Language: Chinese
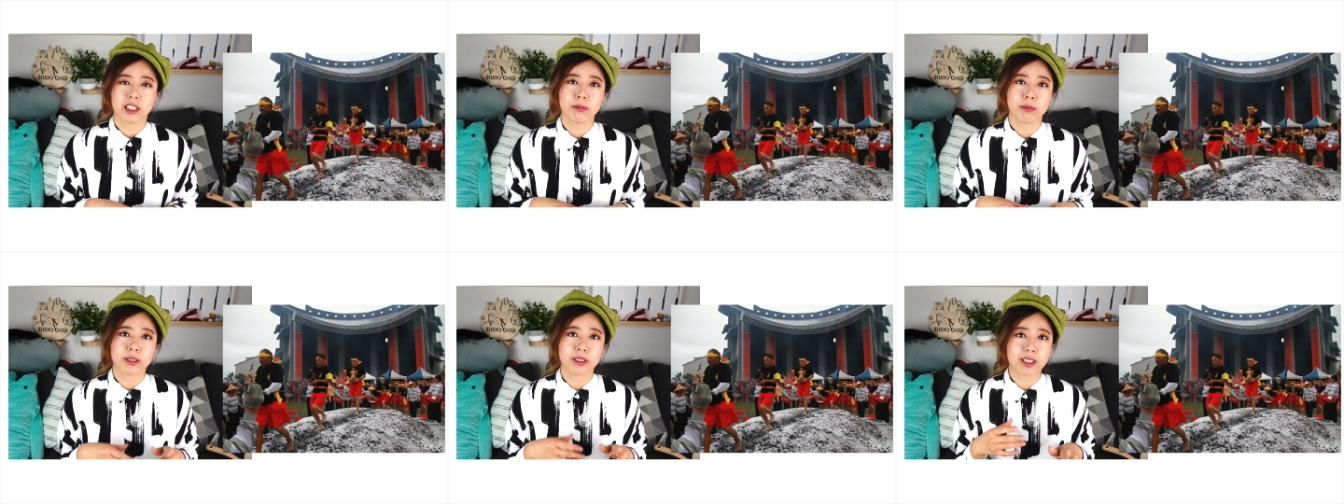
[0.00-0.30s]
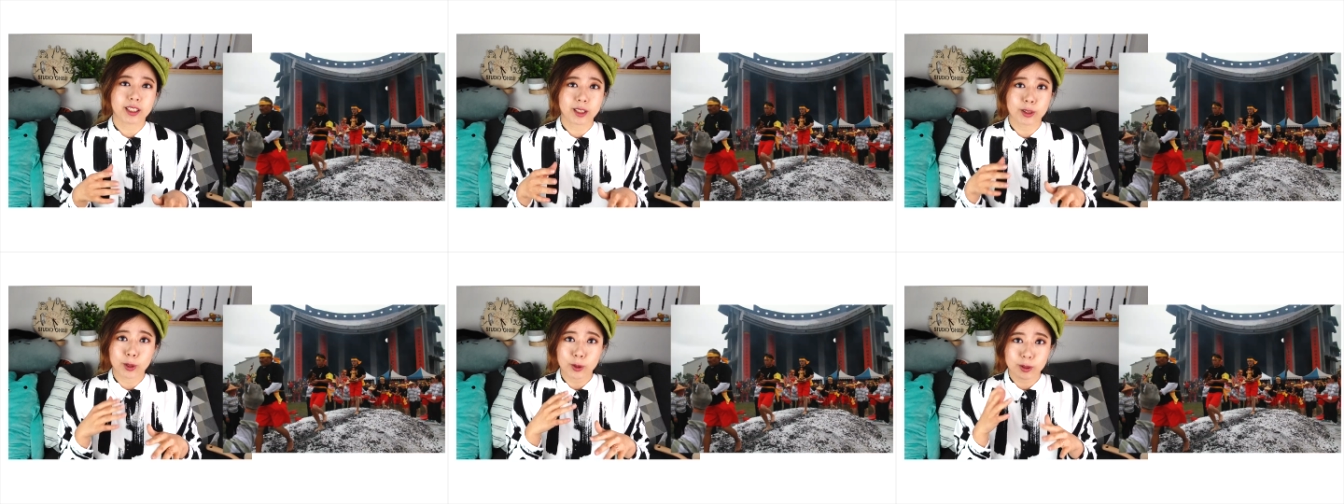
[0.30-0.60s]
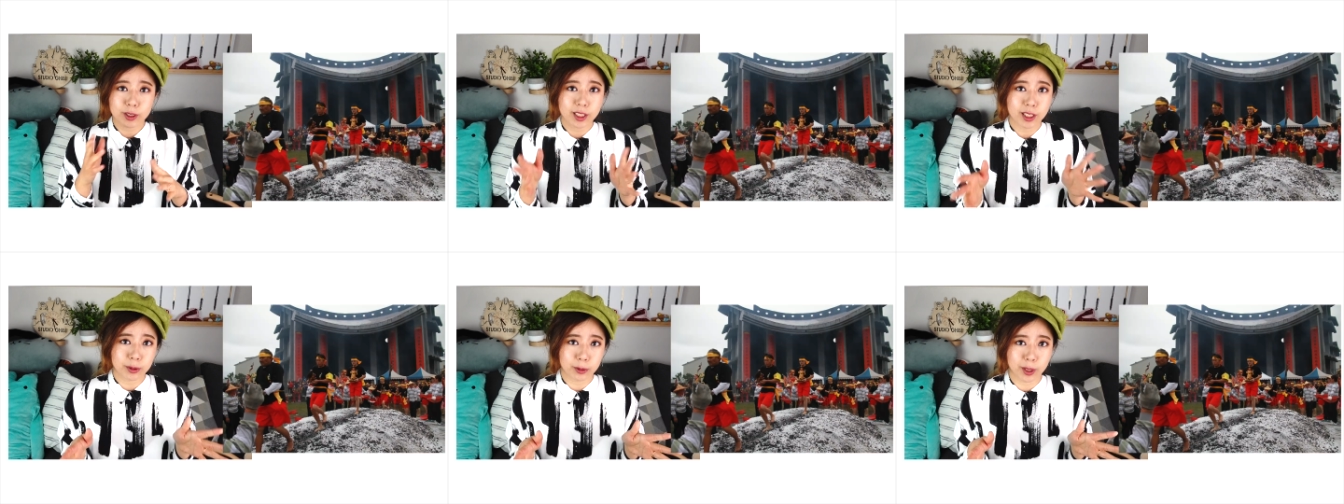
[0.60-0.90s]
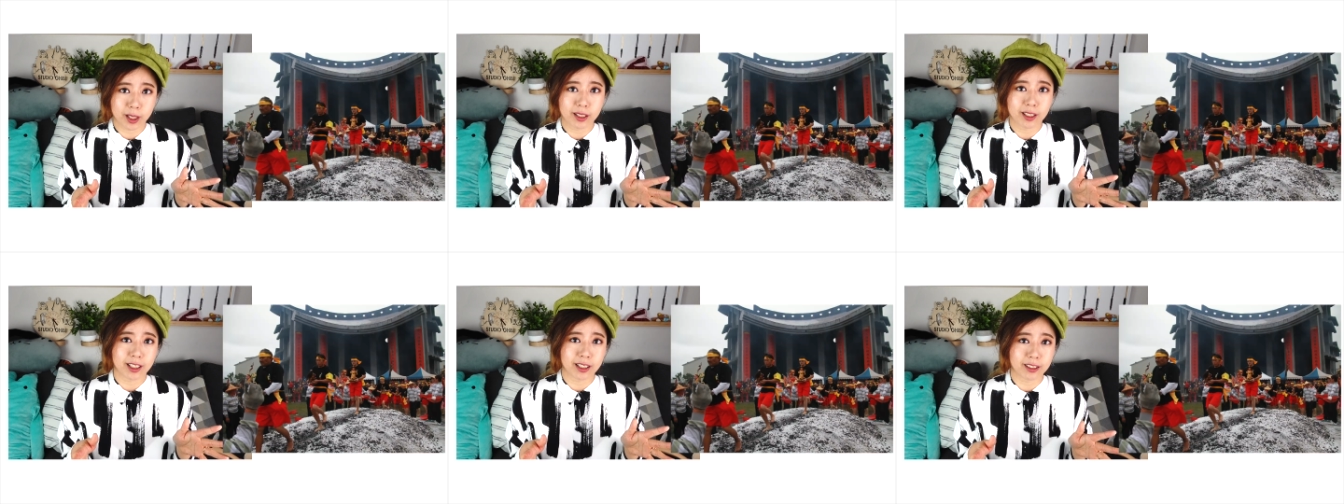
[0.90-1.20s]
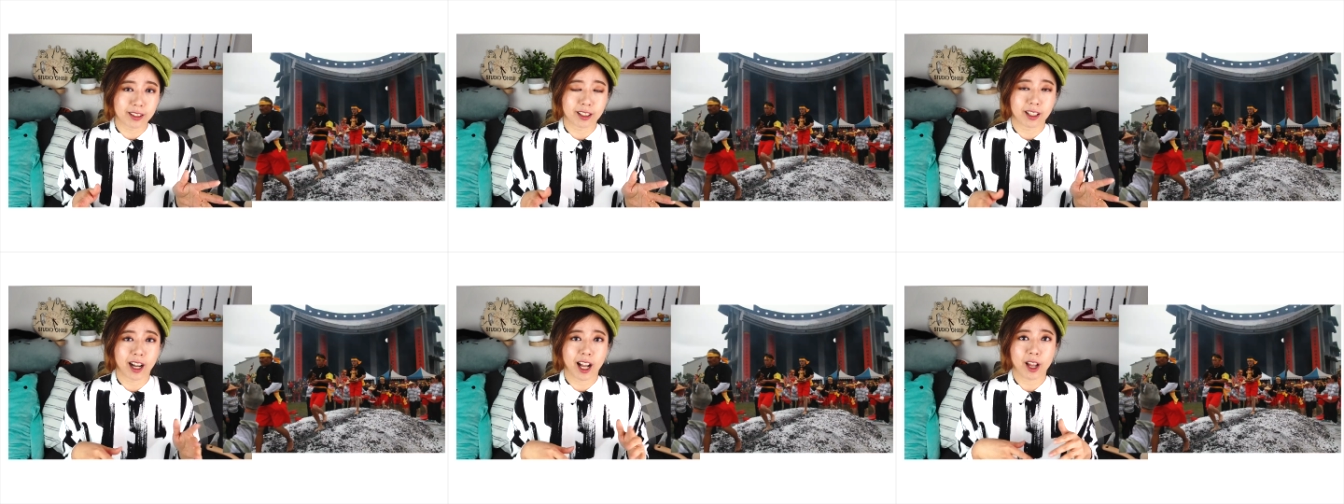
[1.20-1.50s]
那么这个东西的原理
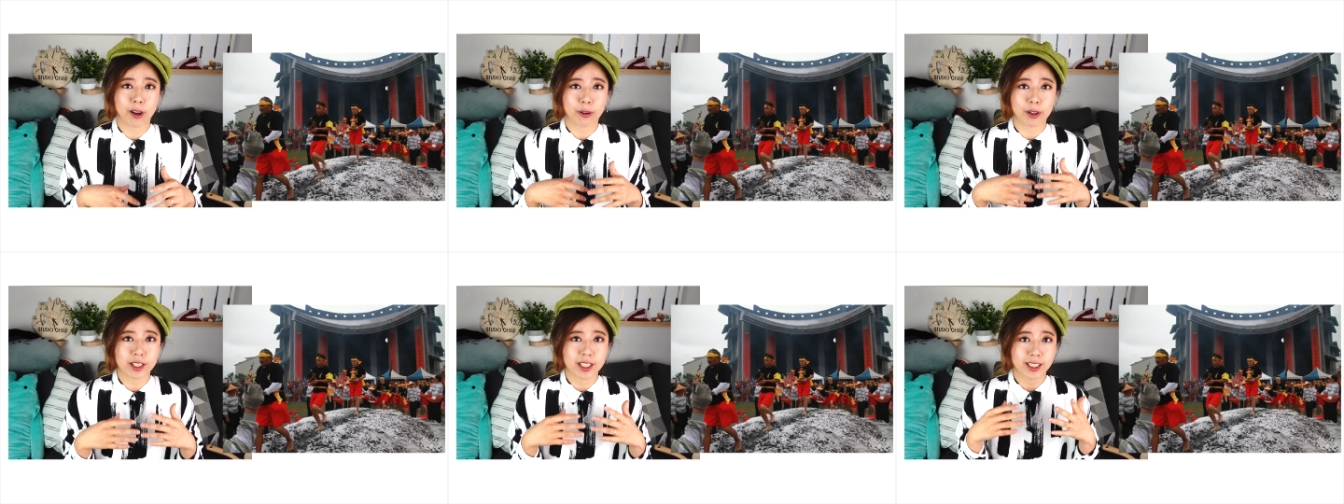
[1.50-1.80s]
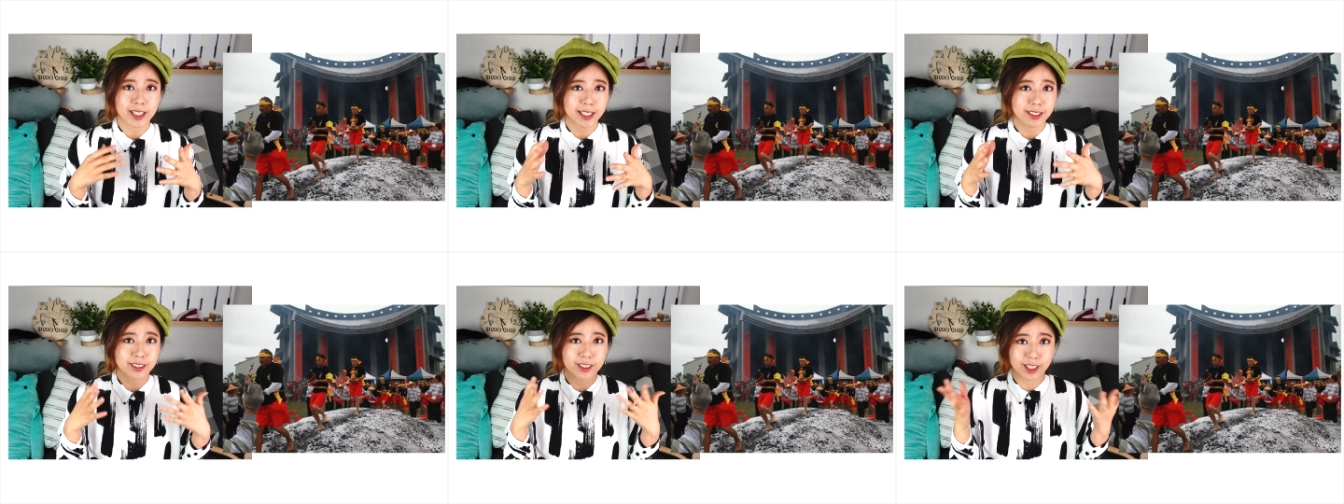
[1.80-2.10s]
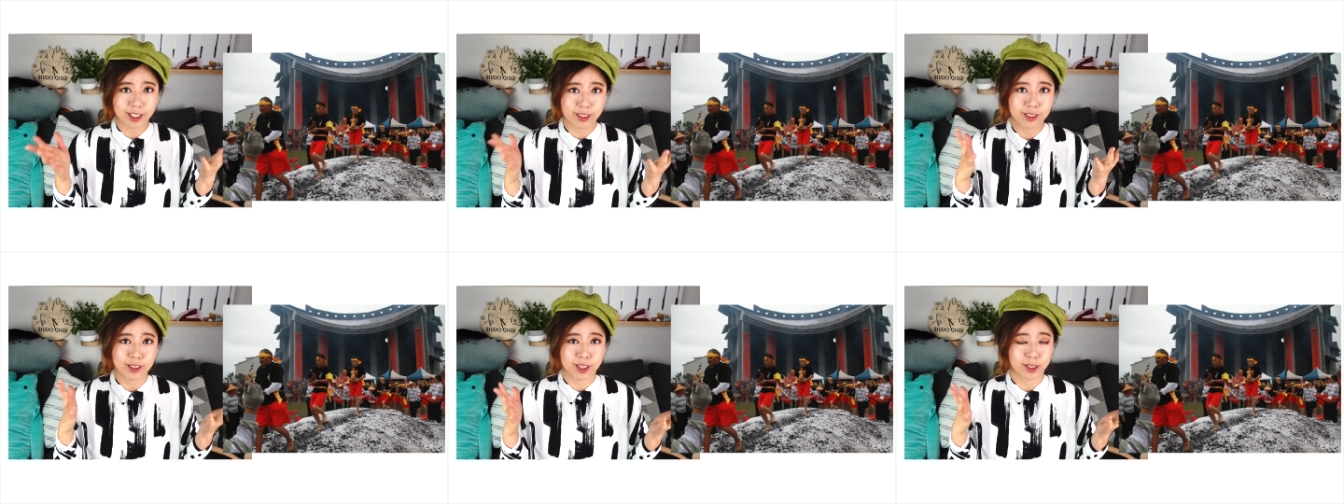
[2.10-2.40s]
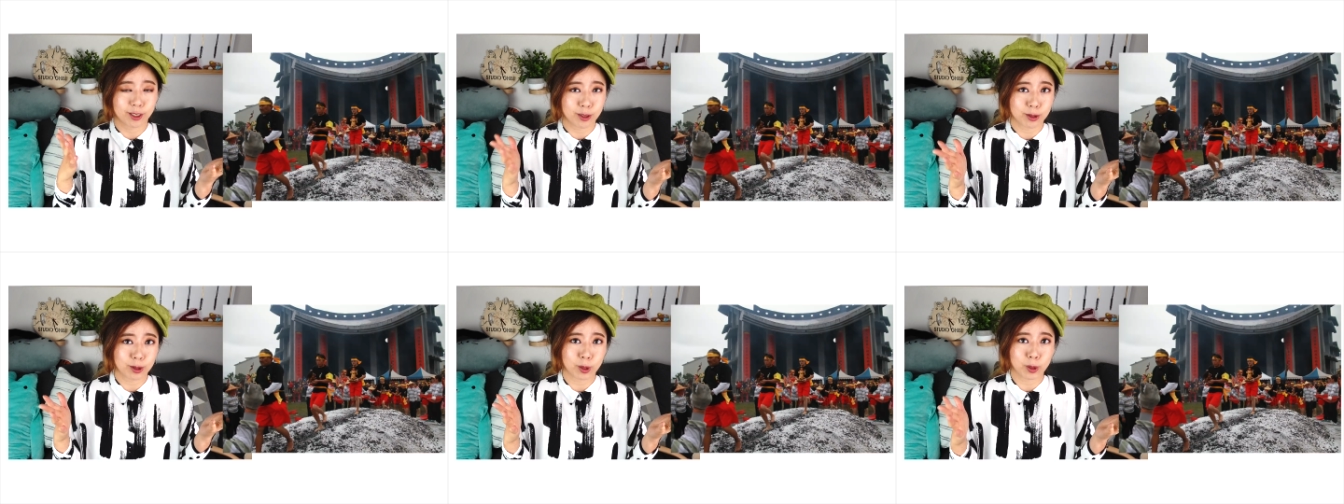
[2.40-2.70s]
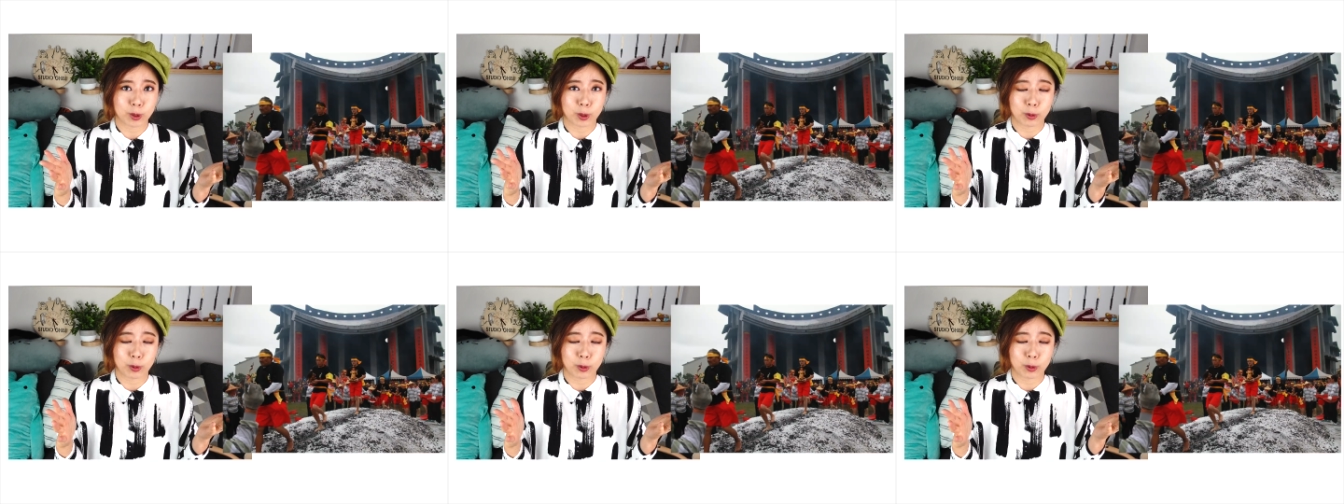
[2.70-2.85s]
呢，还有一些在请神的时候，